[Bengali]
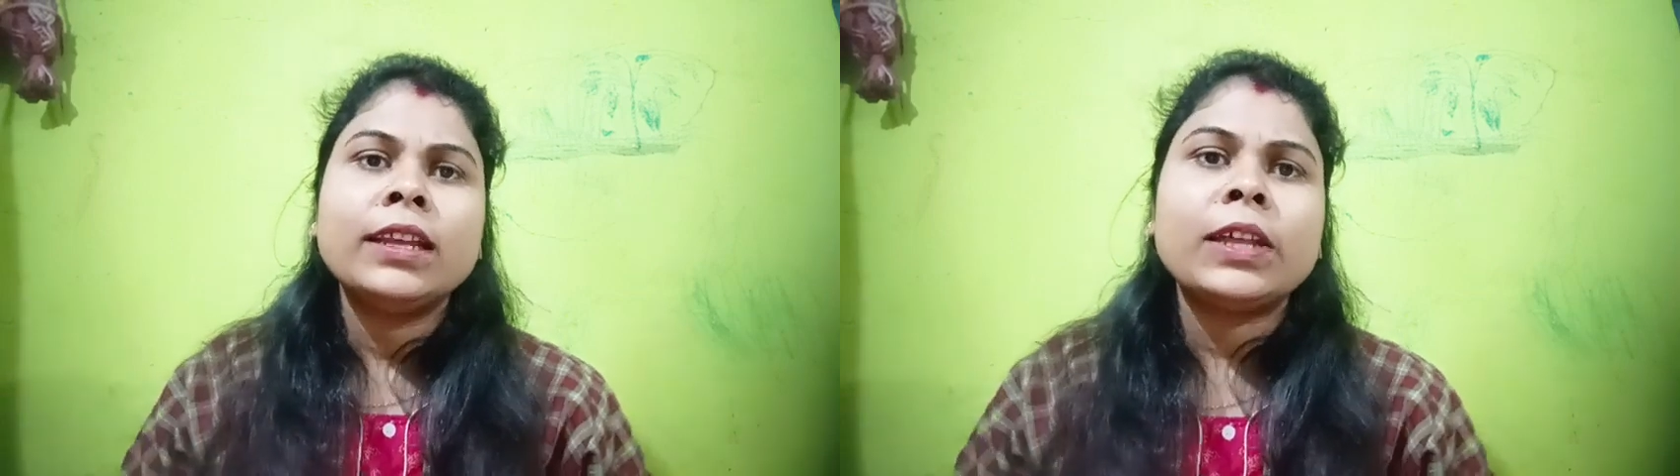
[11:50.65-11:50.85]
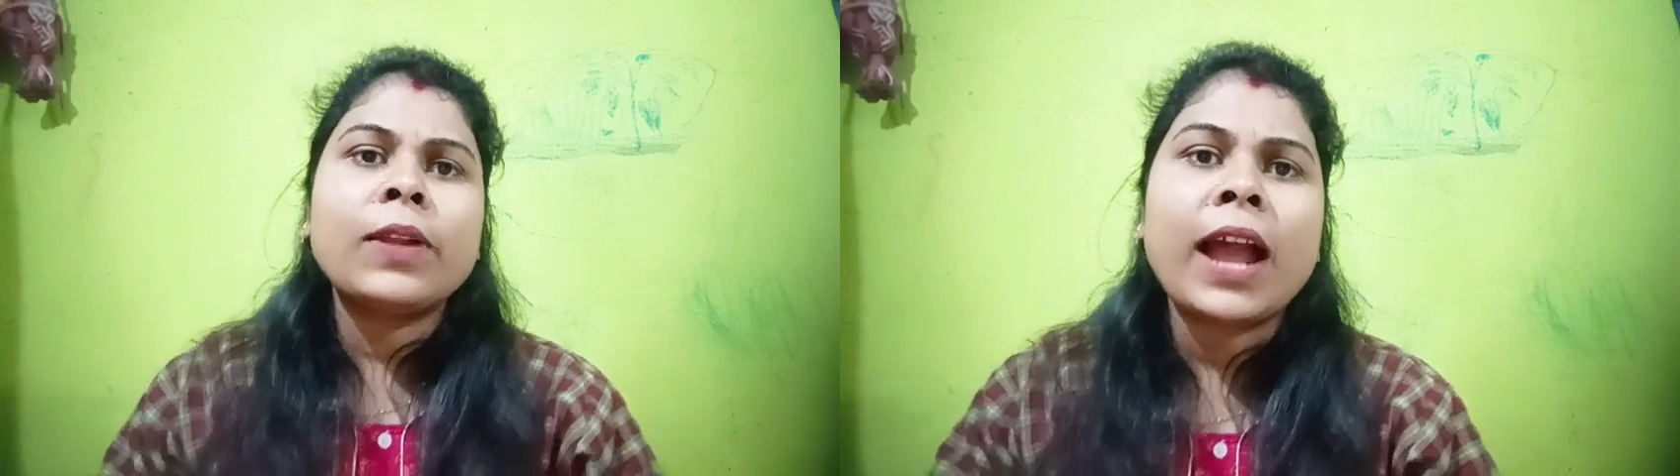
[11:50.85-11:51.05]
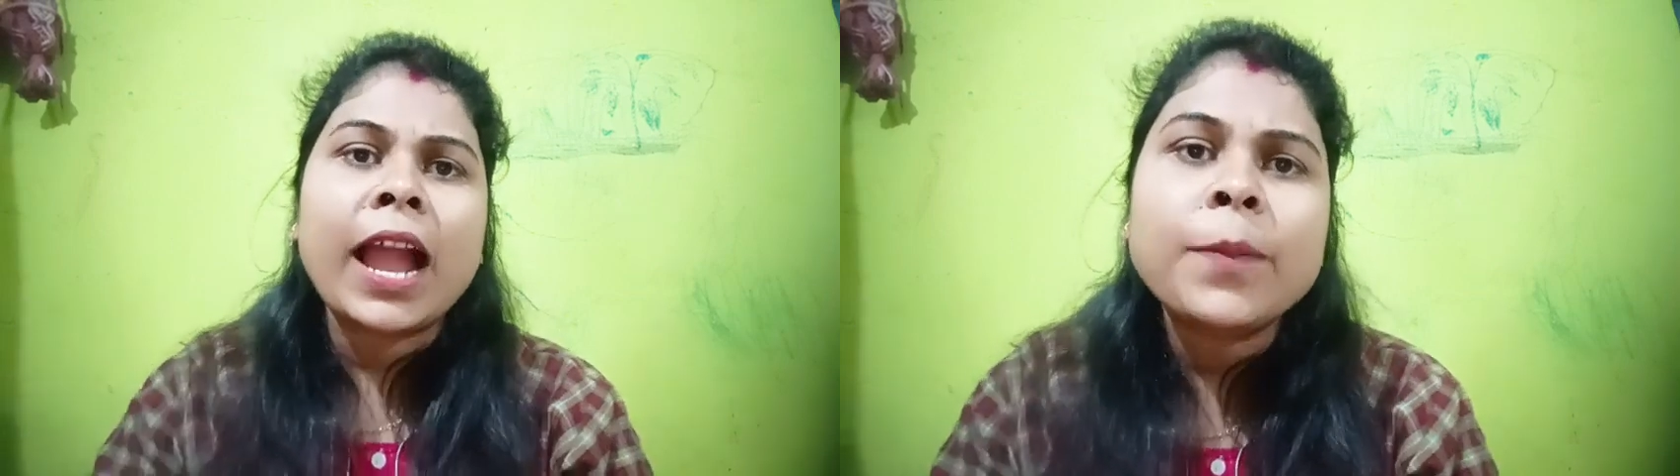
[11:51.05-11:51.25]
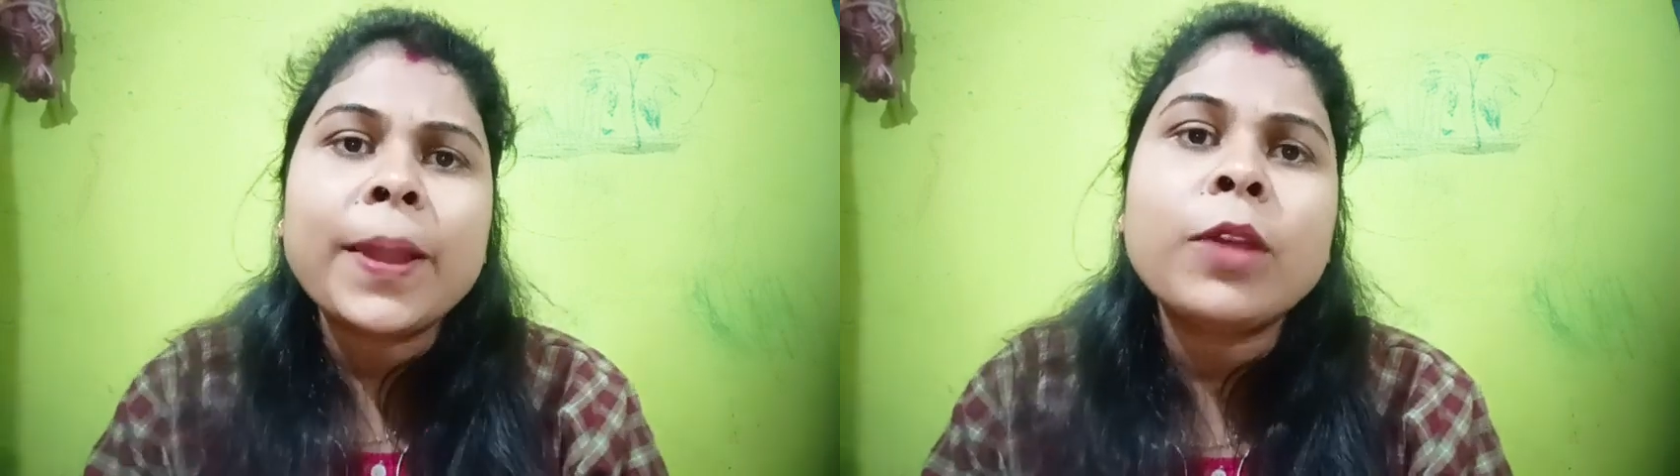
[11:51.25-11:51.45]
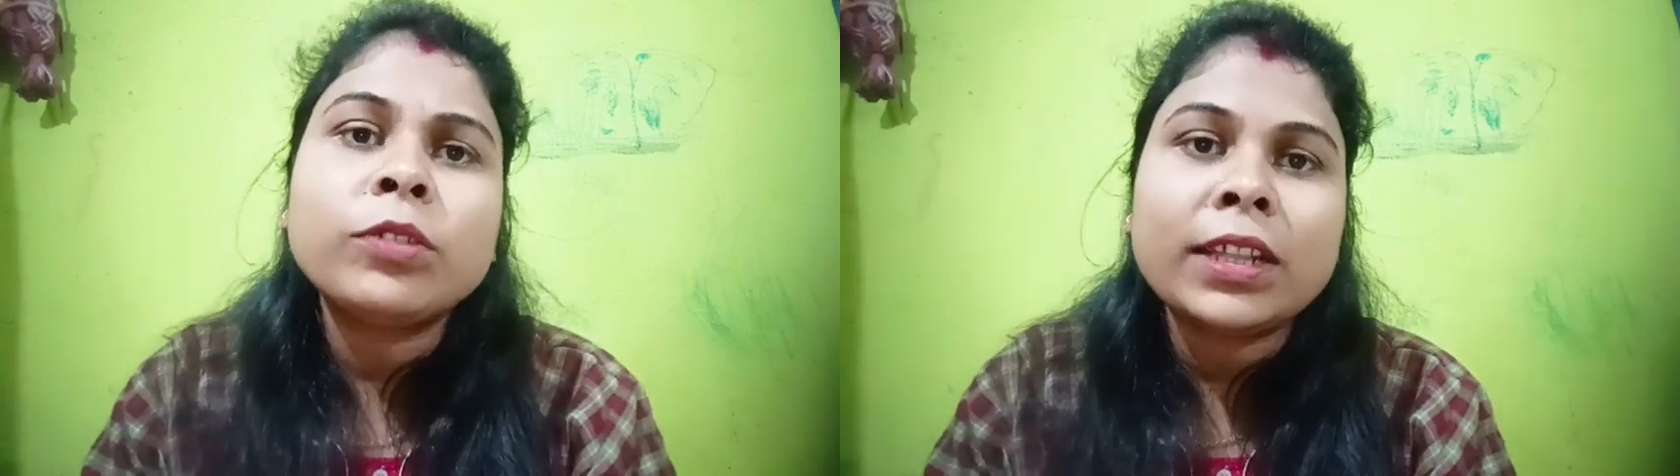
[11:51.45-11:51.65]
তাহলে
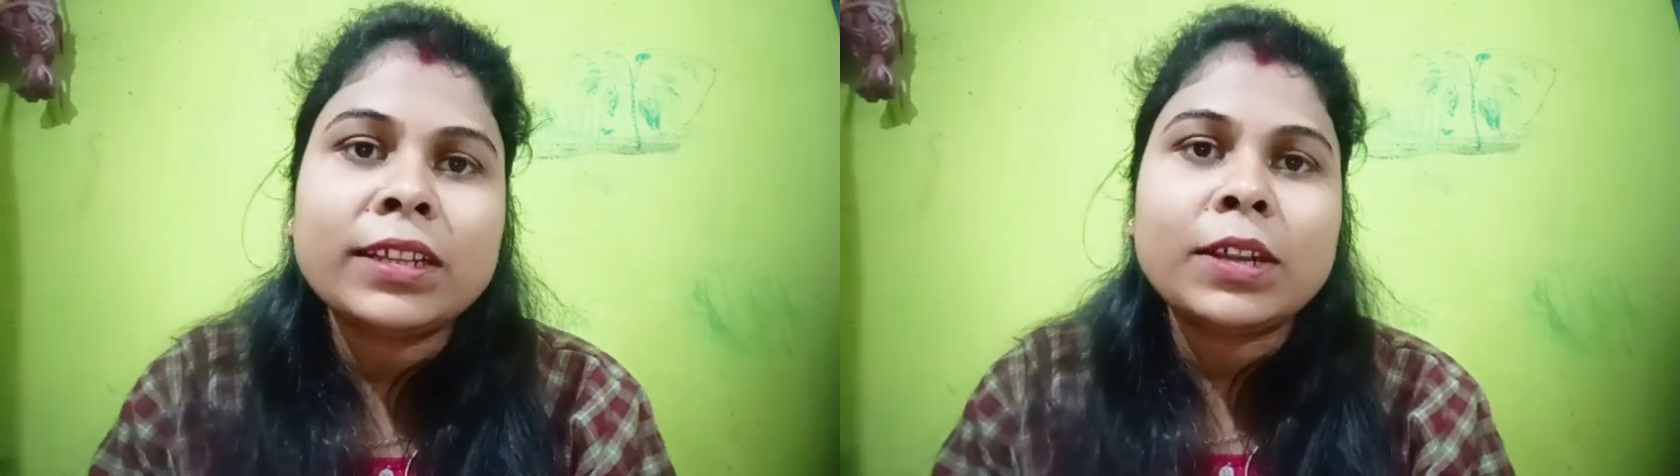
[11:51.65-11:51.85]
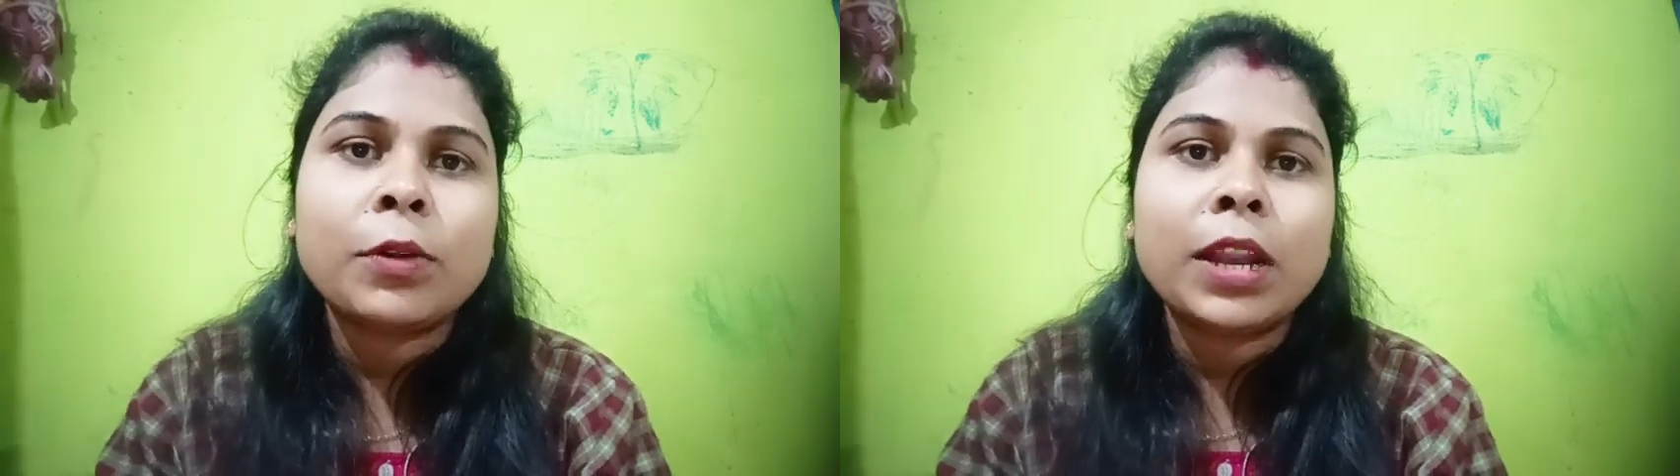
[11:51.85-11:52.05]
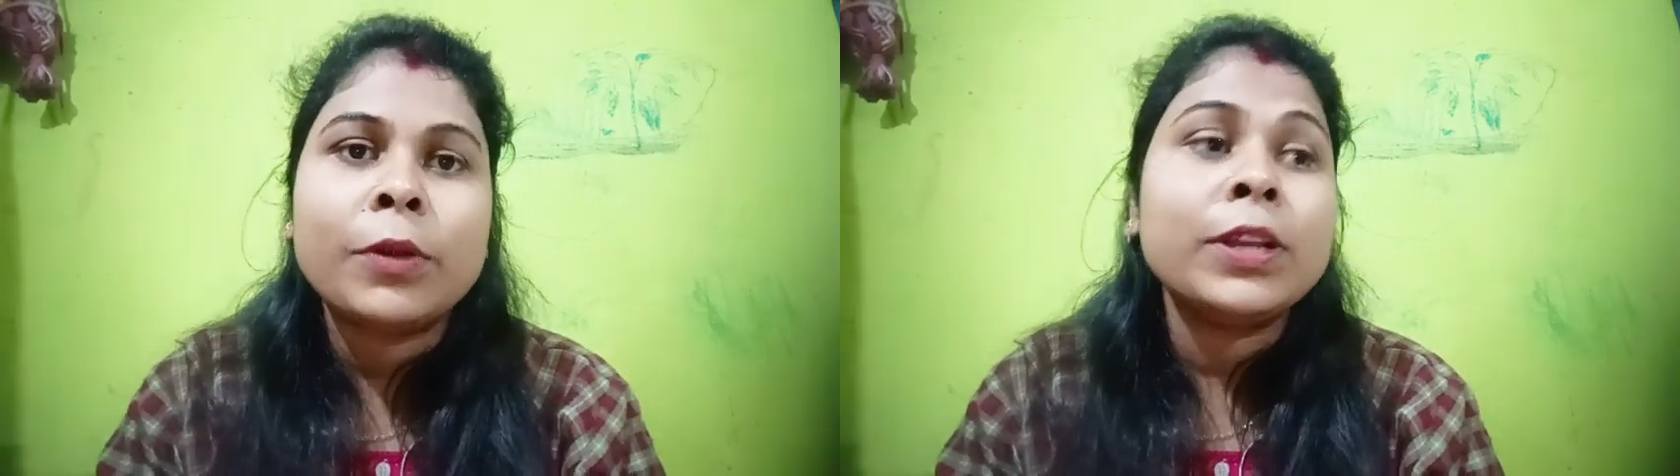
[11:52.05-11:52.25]
হাইফাই কোথায় থেকে হলে